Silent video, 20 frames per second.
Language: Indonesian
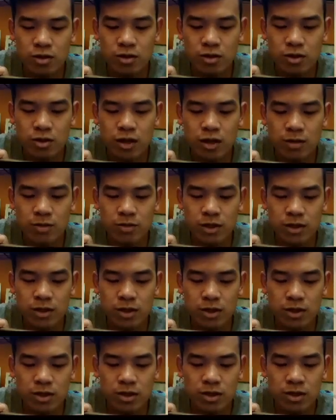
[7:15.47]
hmm, dapat
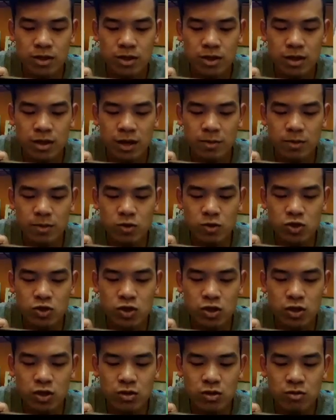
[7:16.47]
nih dapat bos
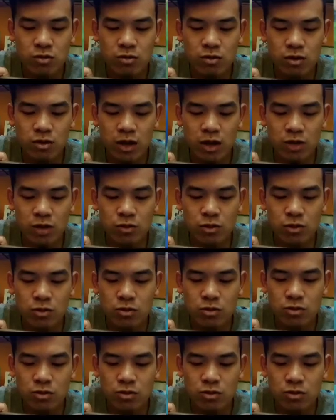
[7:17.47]
aduh